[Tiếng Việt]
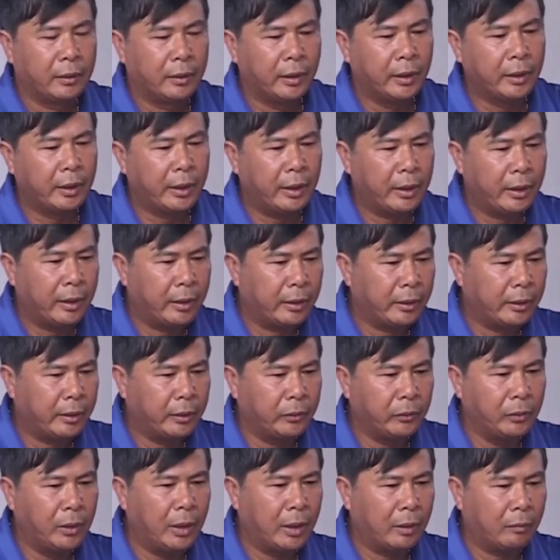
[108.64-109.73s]
Riêng
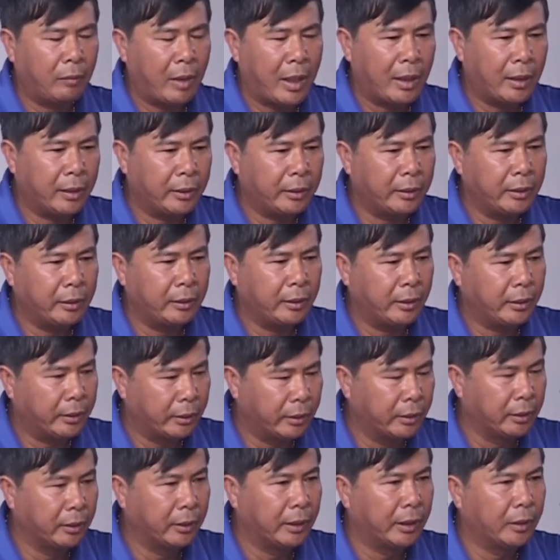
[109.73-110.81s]
cái chuối Laba ở trên thị
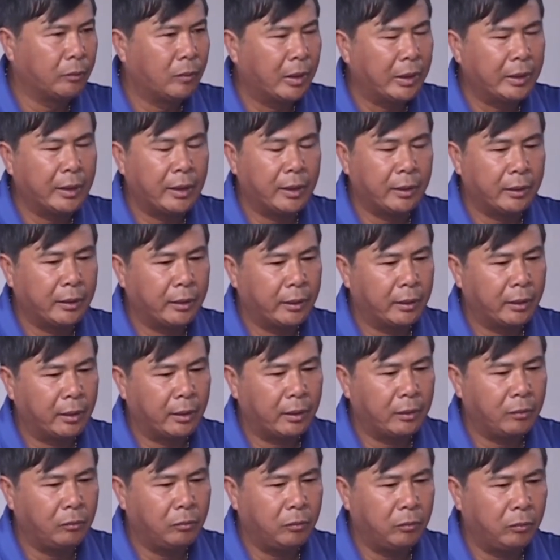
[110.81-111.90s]
trường hiện bây giờ thì nó
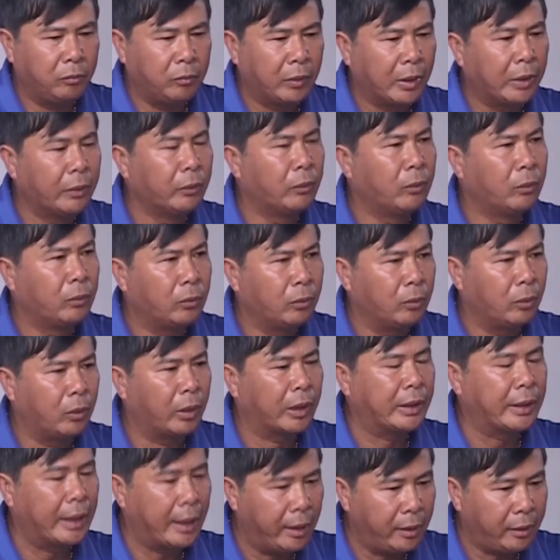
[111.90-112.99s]
cũng nhiều
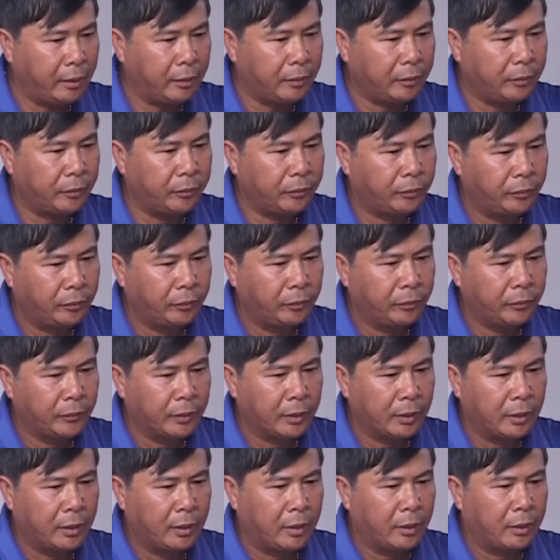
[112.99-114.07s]
loại giá.
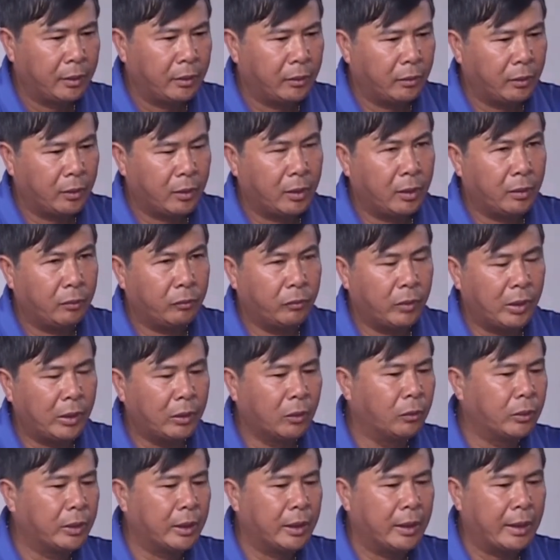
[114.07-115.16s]
À, ví
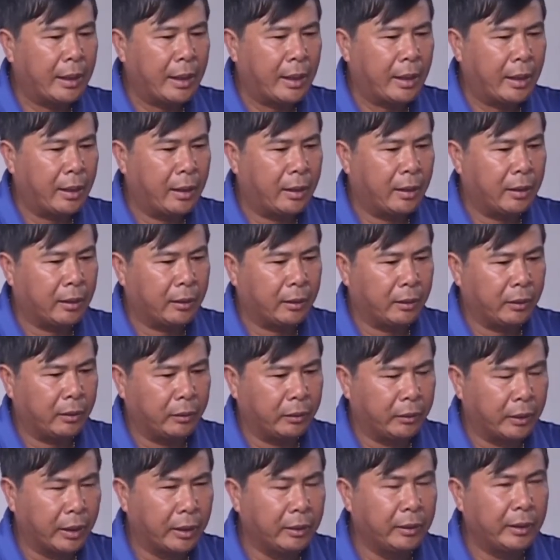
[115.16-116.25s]
dụ như là
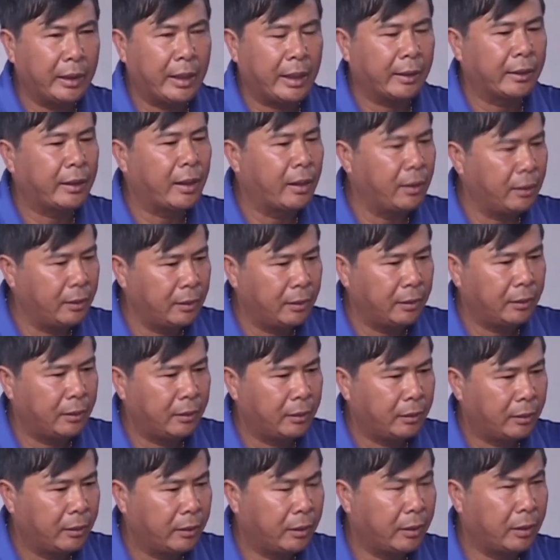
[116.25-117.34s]
những cái hàng cong
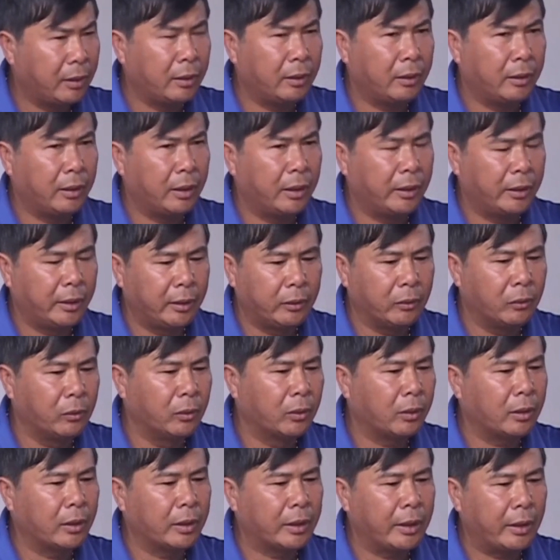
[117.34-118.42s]
nó thì
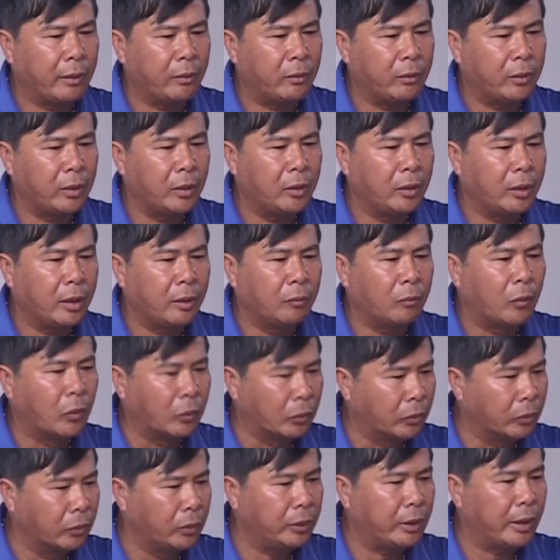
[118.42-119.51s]
thuộc theo cái
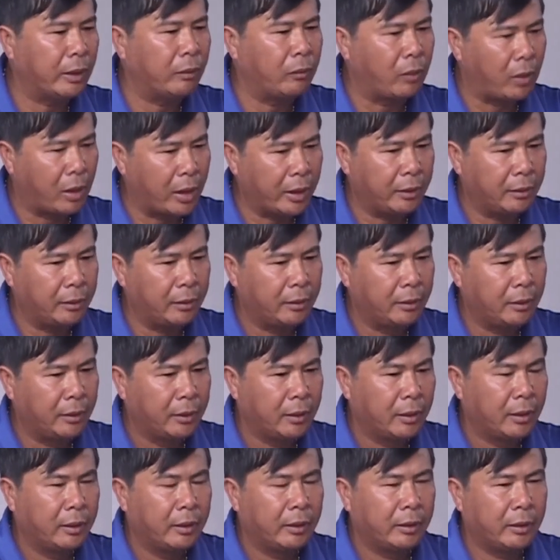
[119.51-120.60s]
buồng chuối theo loại.
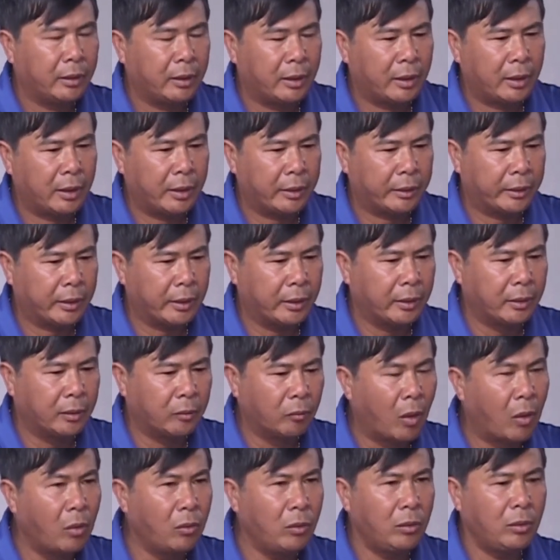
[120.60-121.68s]
À,
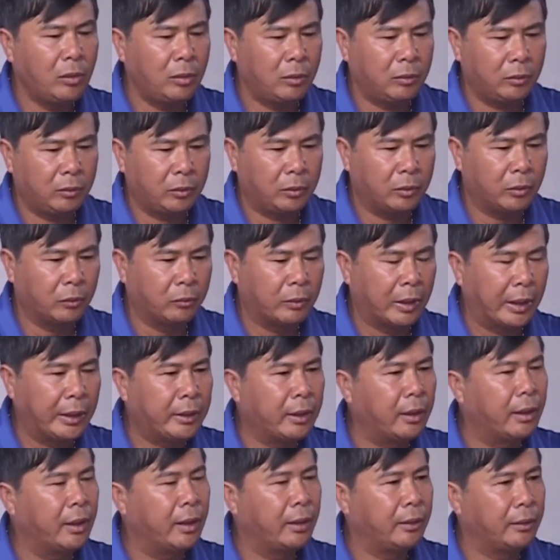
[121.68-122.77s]
từ bốn mươi ki lô gam trở